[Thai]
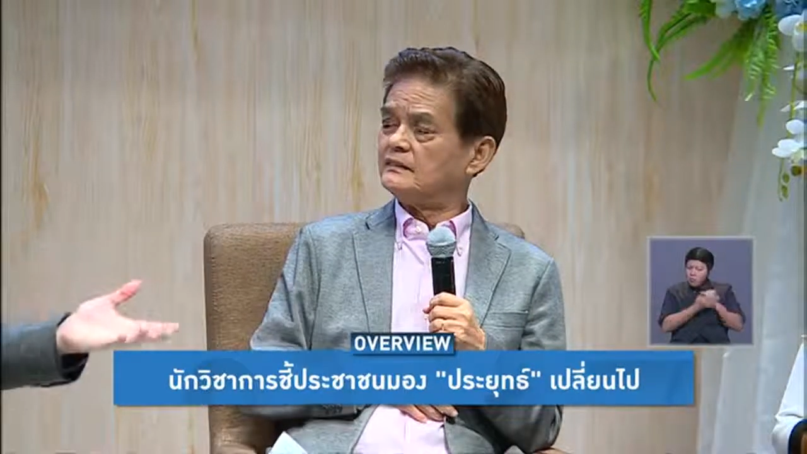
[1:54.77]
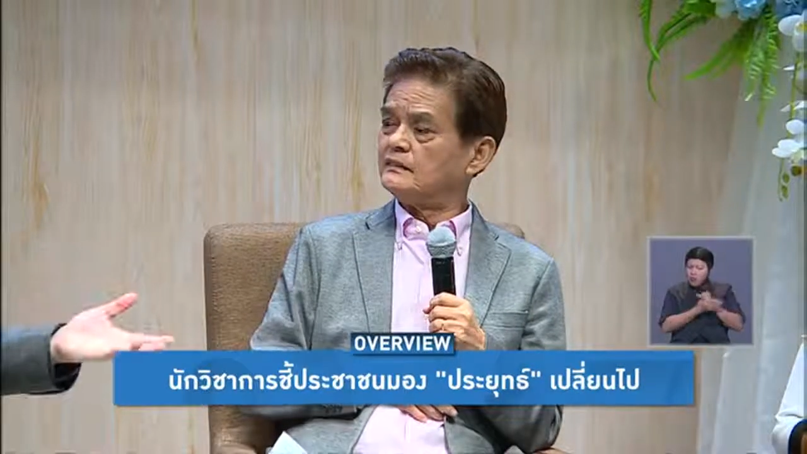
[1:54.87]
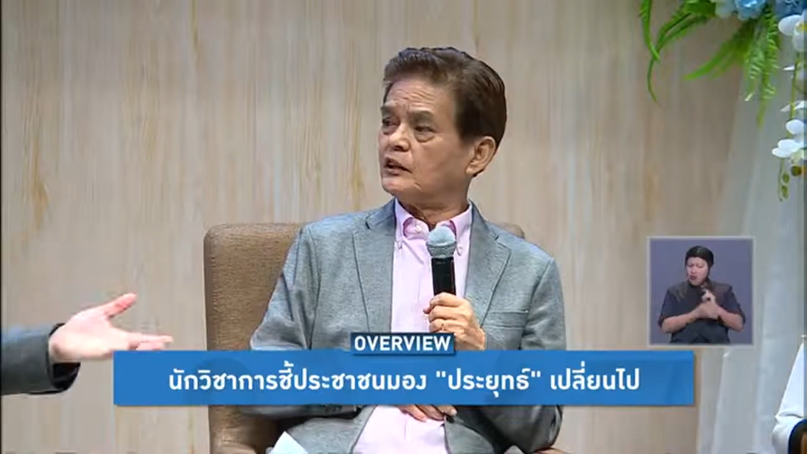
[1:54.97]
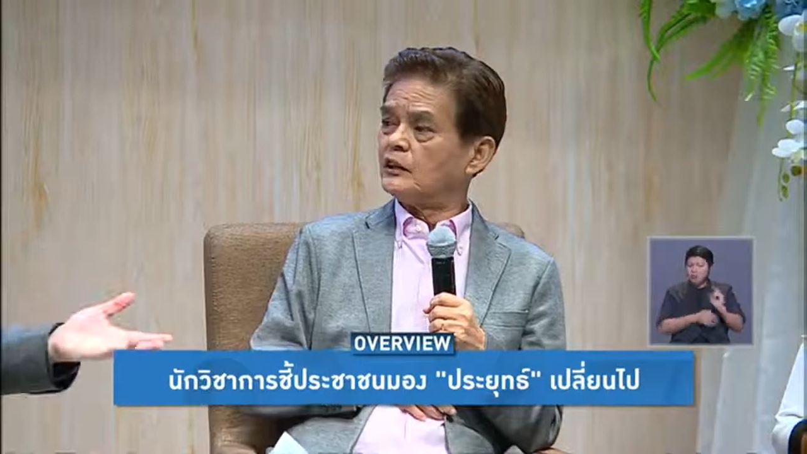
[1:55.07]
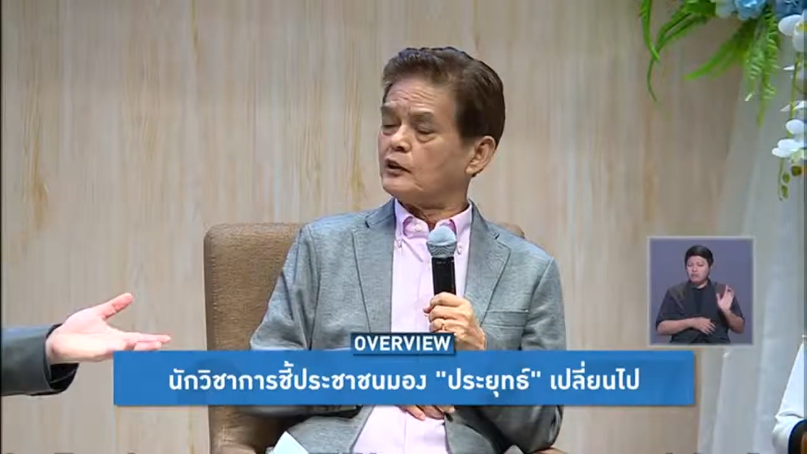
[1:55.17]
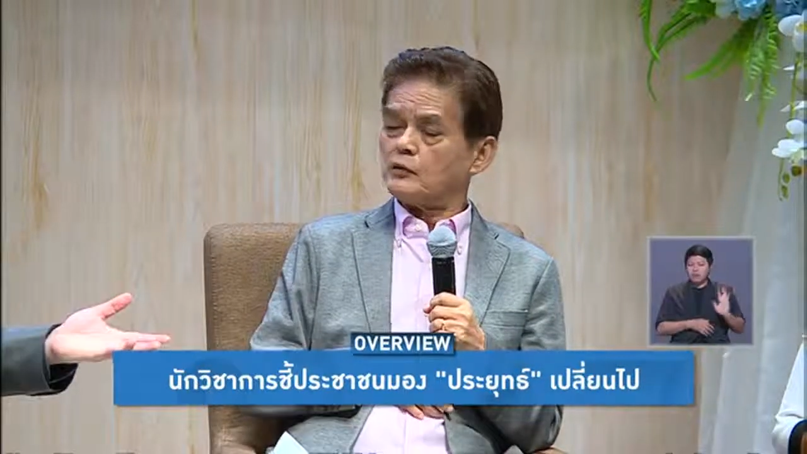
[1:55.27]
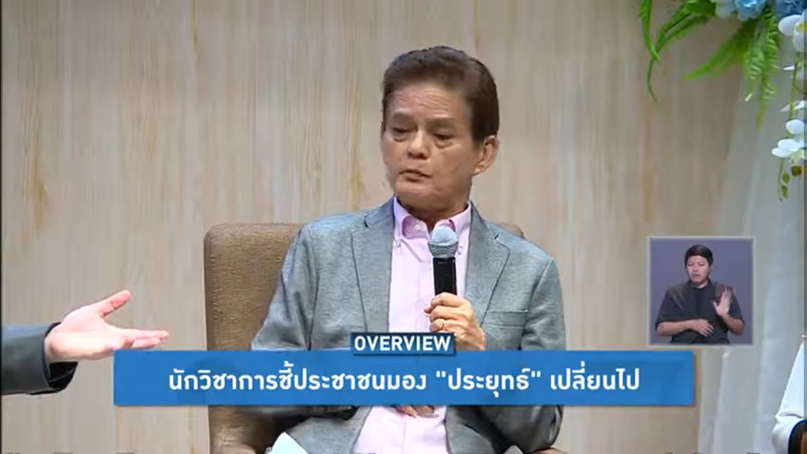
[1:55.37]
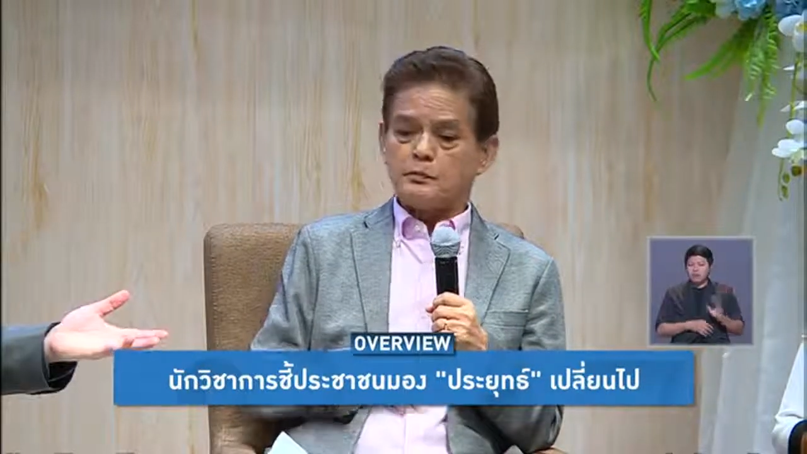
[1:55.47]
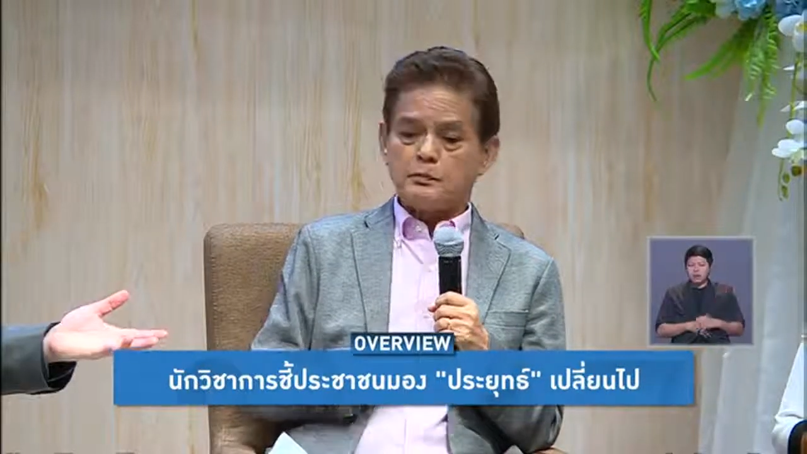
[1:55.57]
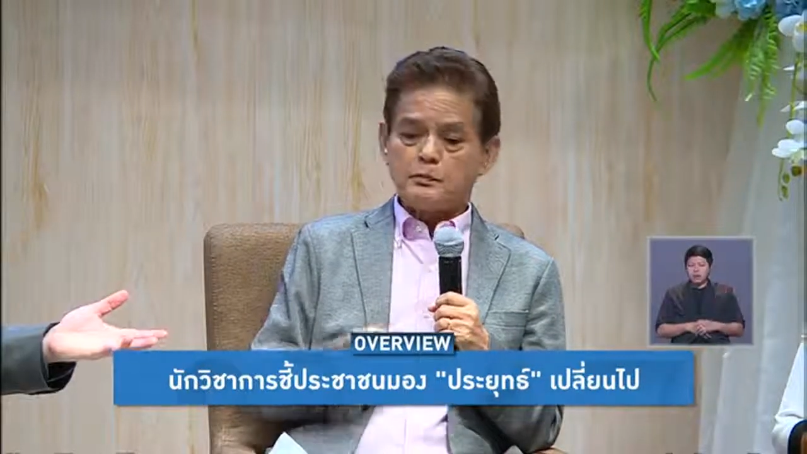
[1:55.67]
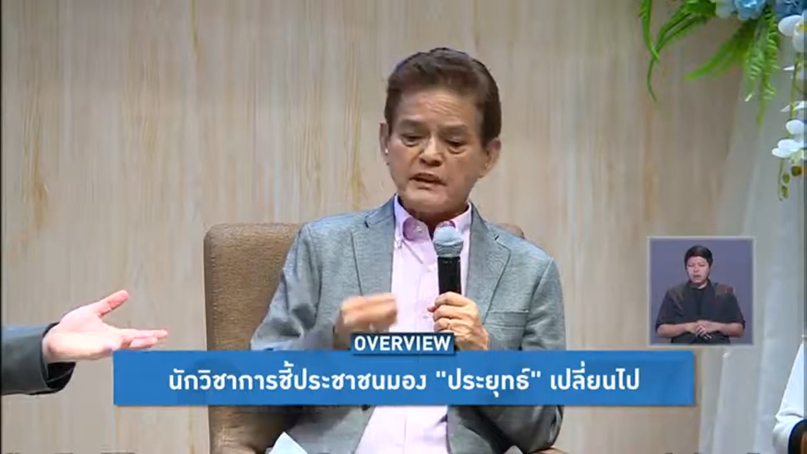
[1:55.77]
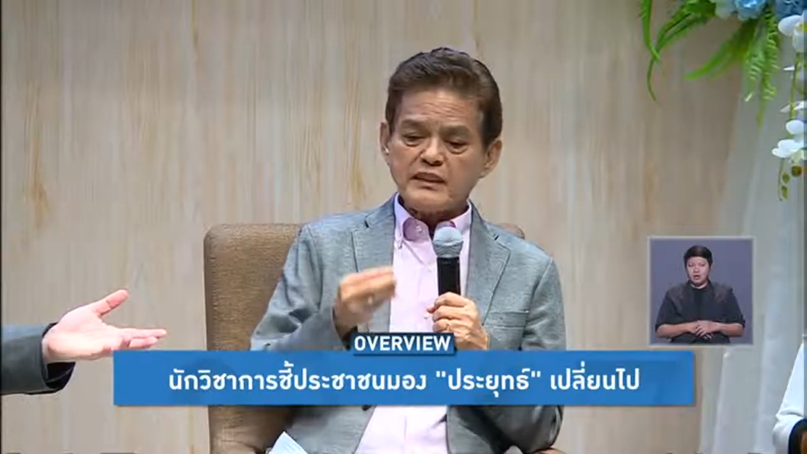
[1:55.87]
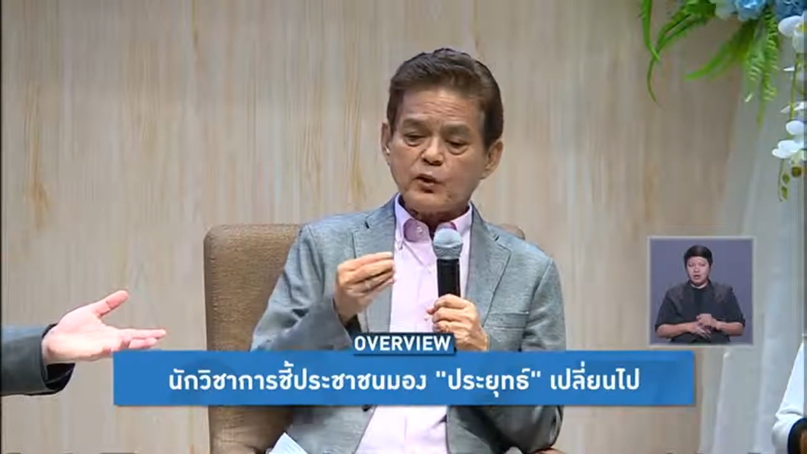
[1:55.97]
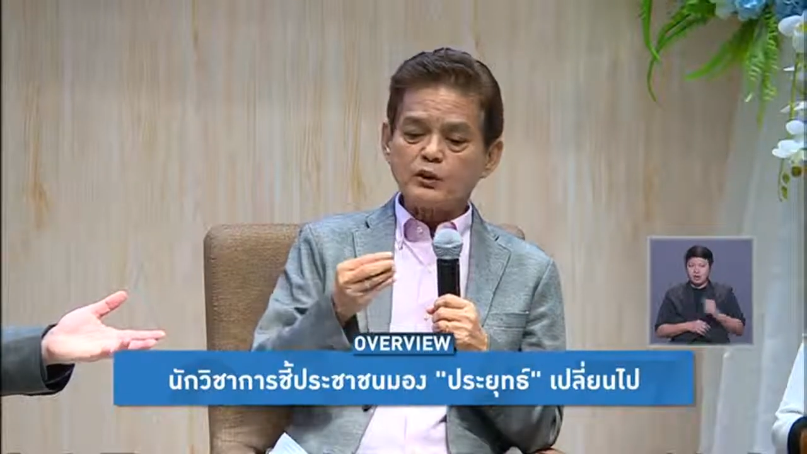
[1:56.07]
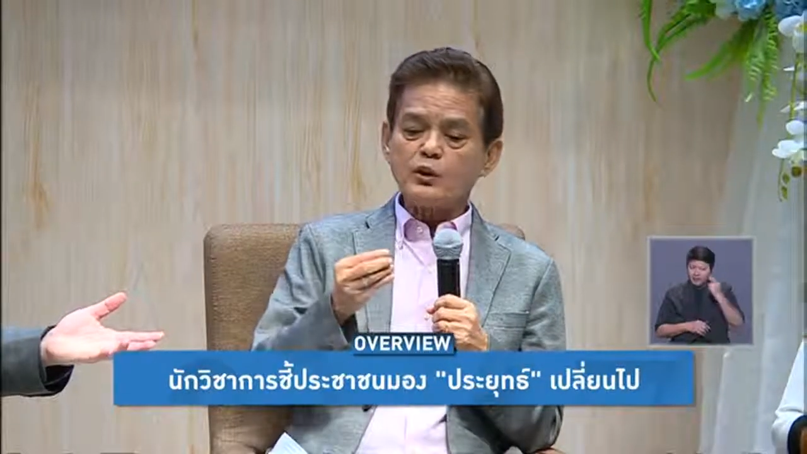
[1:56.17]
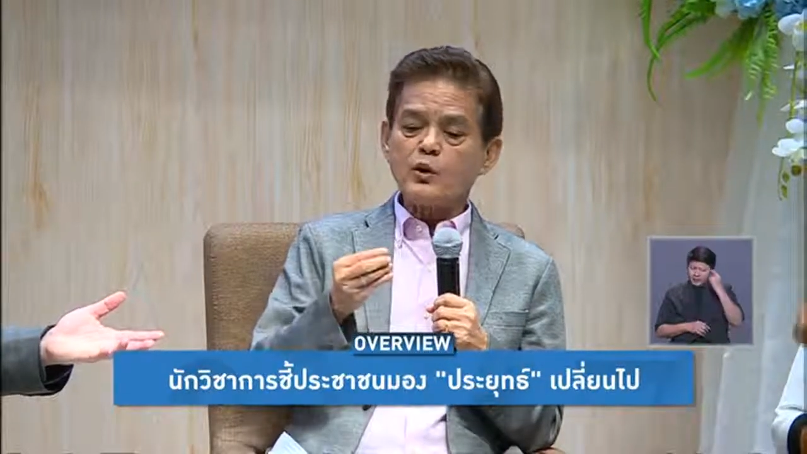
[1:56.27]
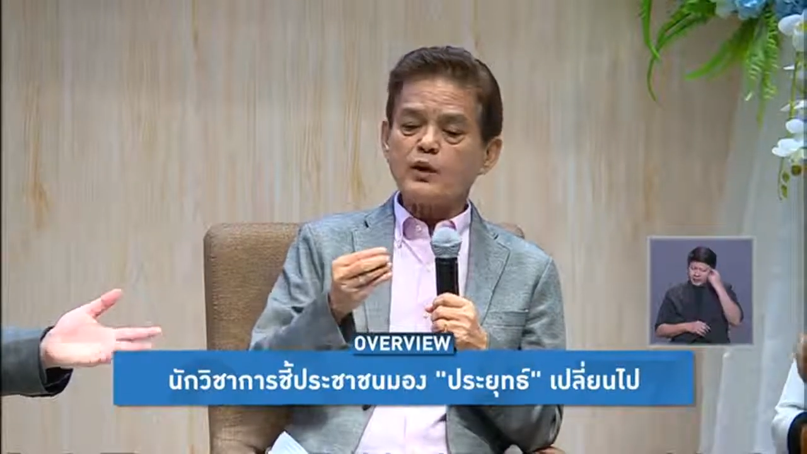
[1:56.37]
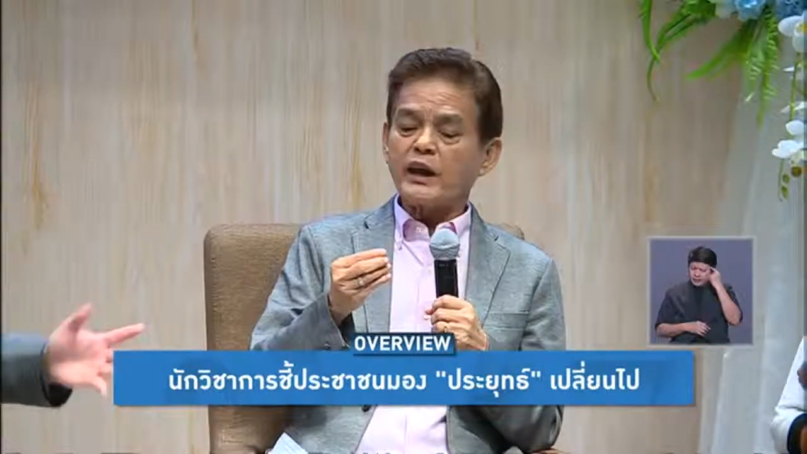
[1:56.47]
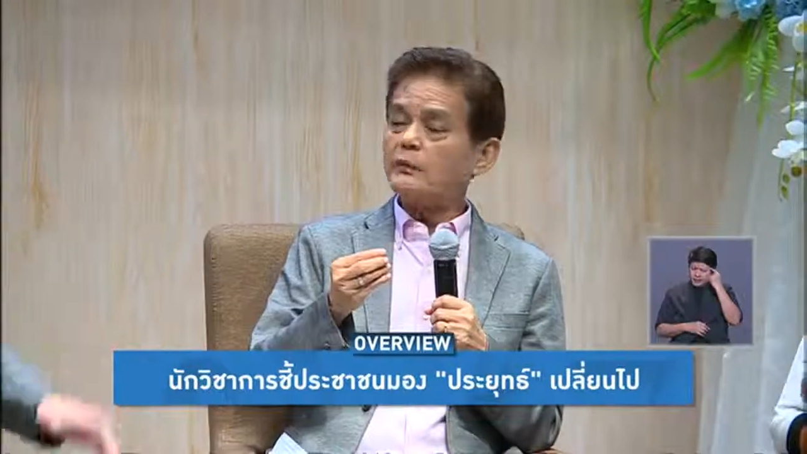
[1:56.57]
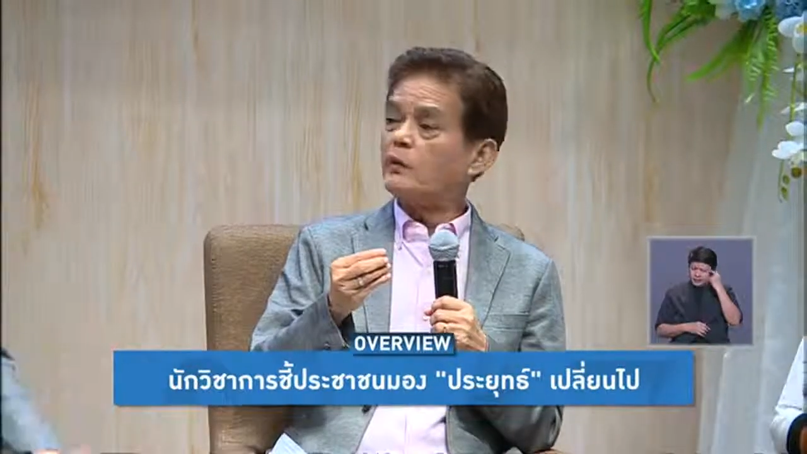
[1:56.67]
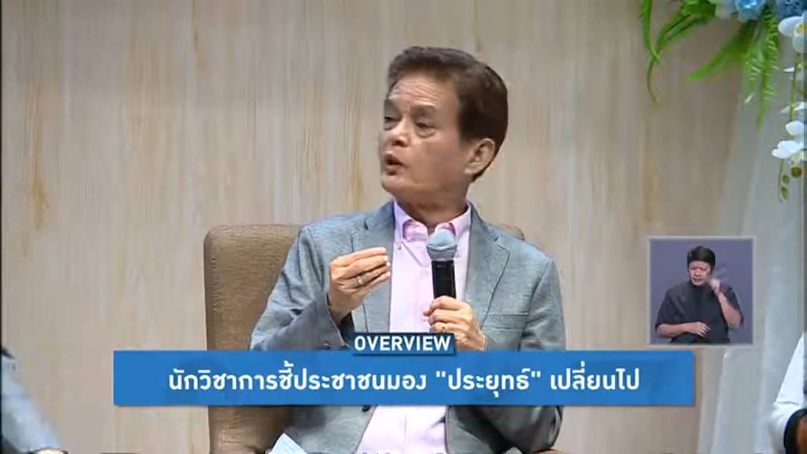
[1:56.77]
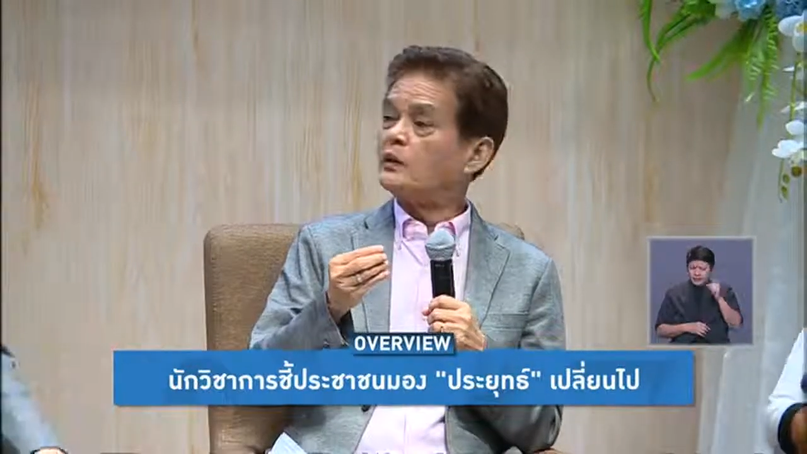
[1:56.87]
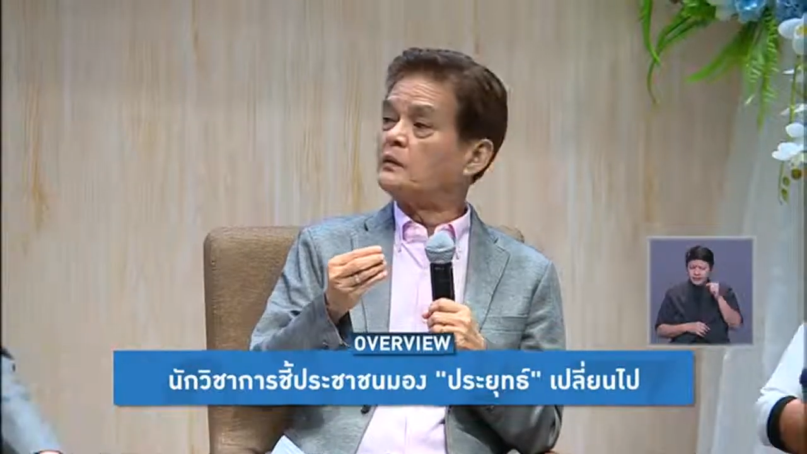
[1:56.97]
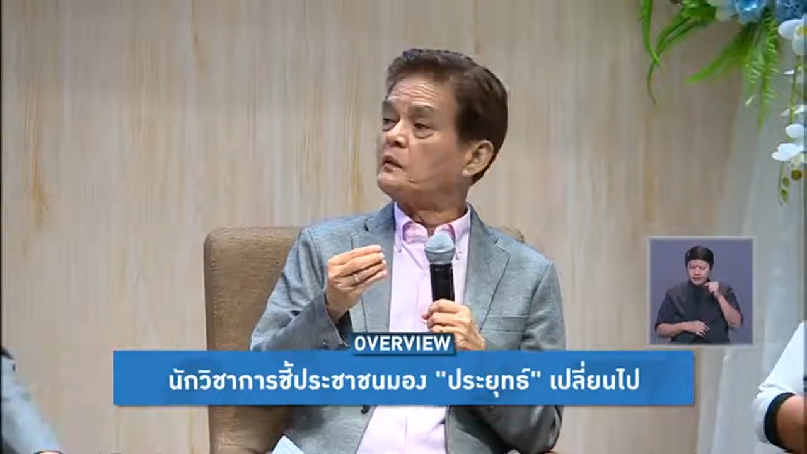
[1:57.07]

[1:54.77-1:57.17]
หมด ไม่ใช่คนจะโอเคหมด